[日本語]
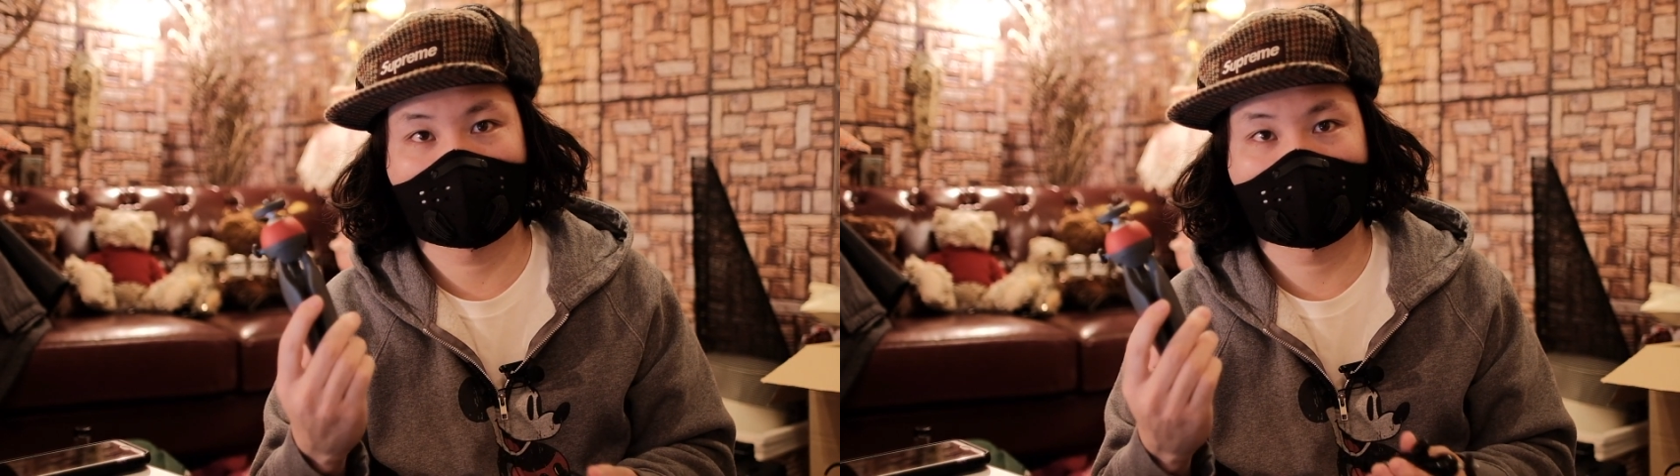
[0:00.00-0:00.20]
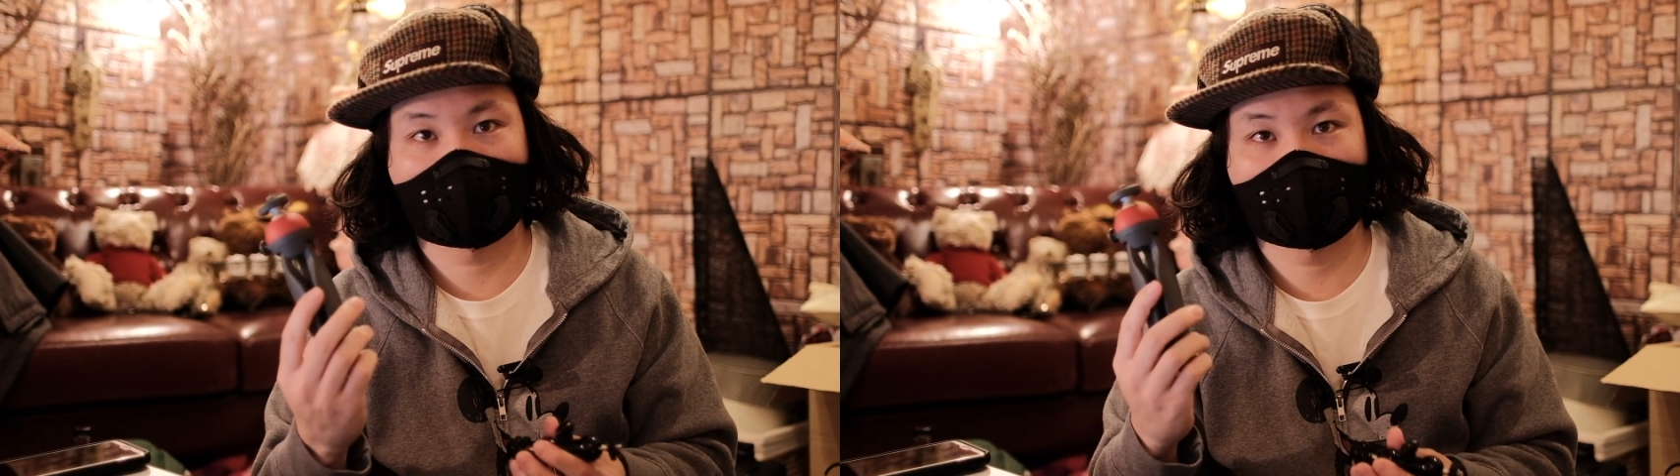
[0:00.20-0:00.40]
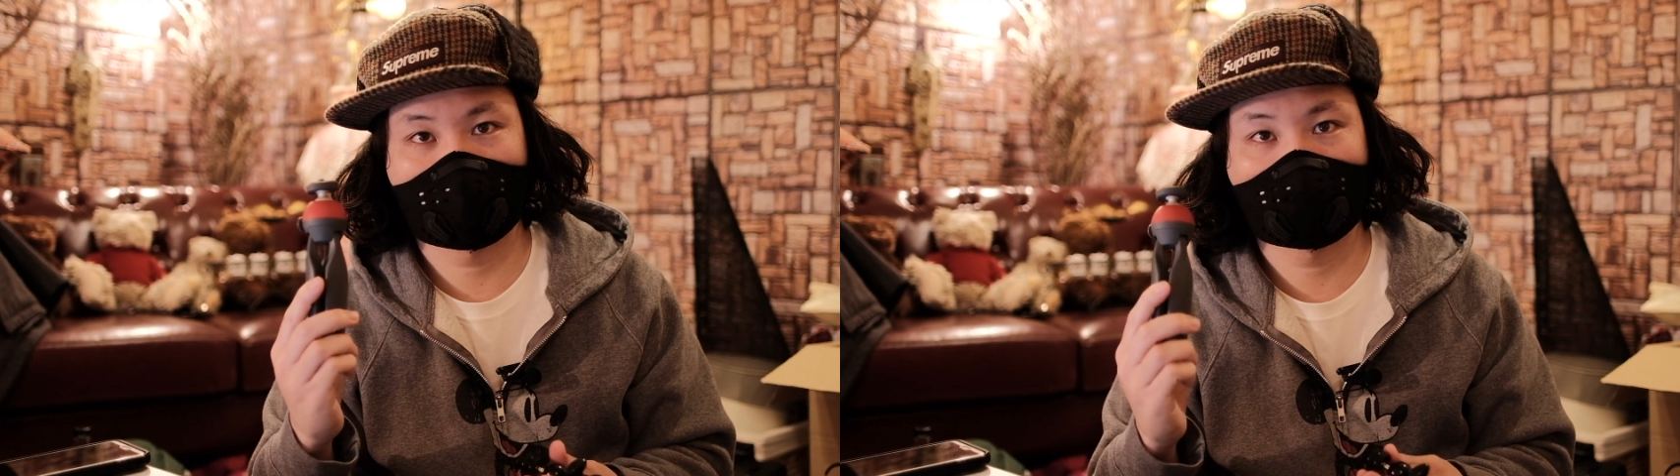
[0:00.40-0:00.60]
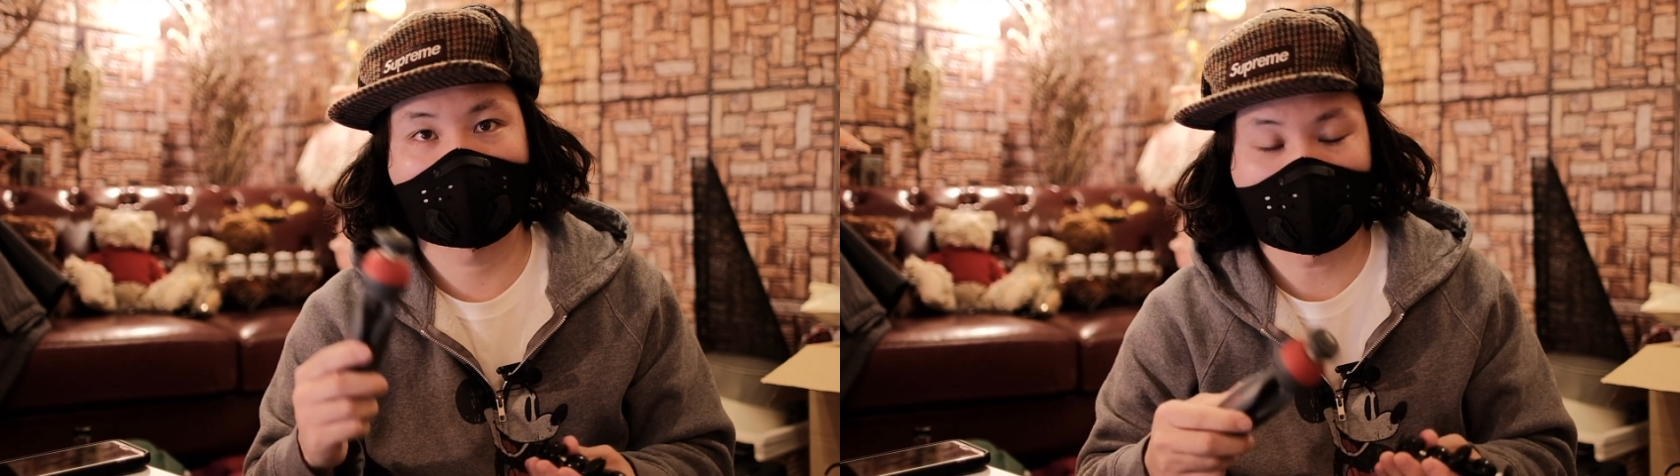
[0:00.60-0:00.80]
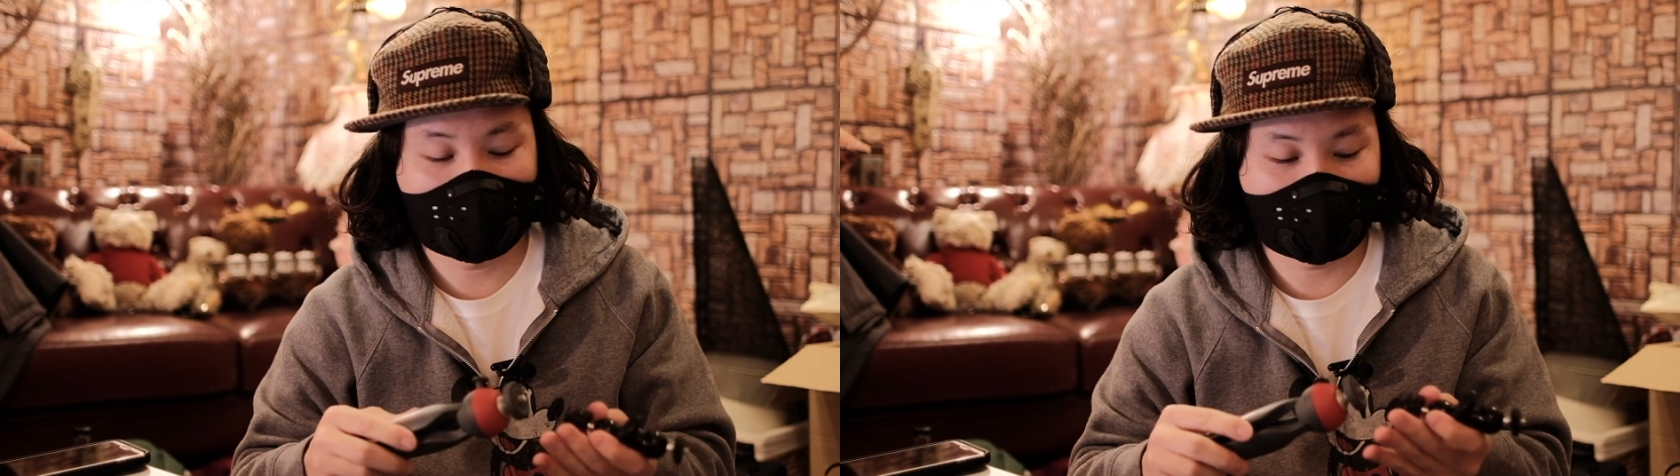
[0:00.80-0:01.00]
の
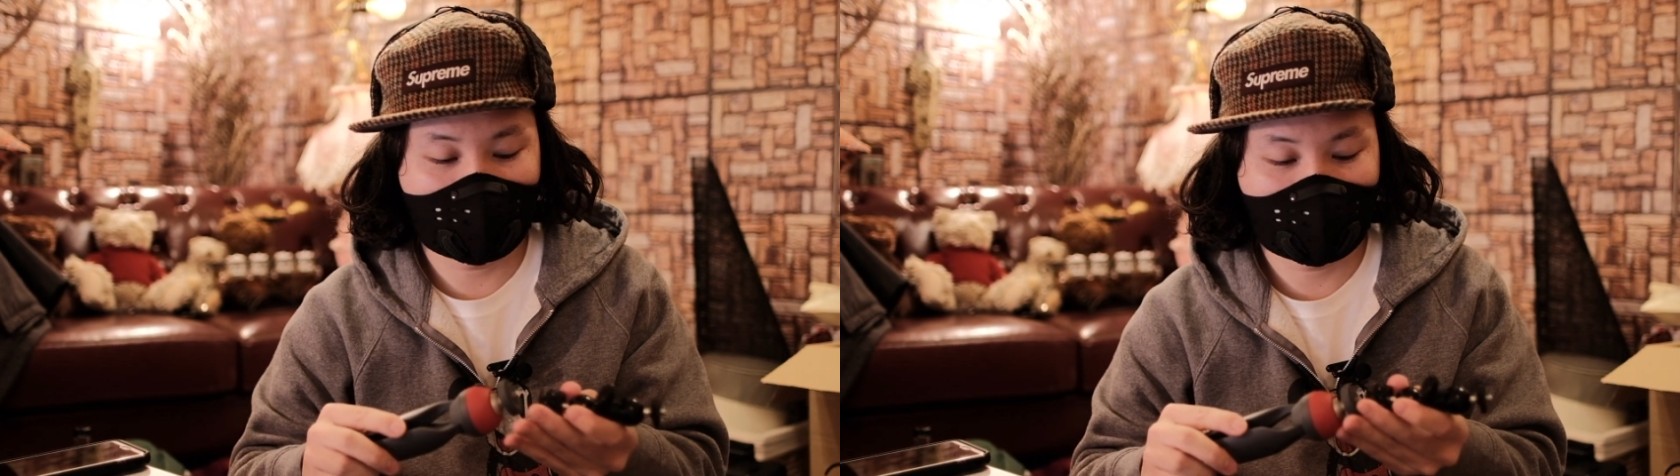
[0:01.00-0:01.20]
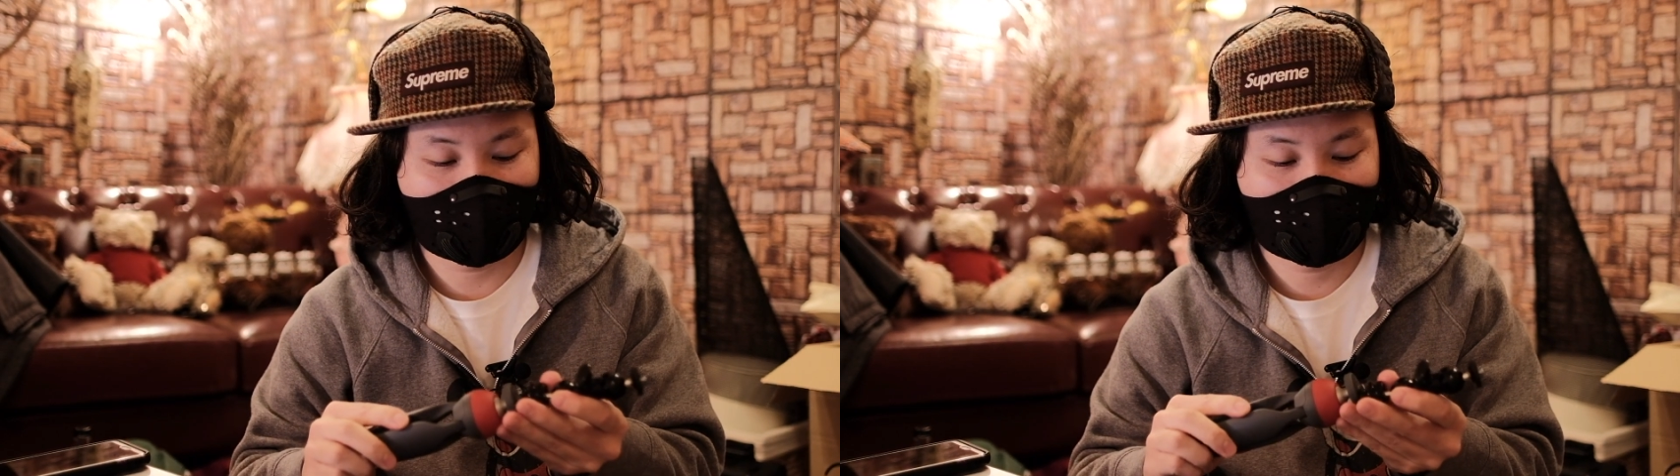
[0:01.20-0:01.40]
モフロットの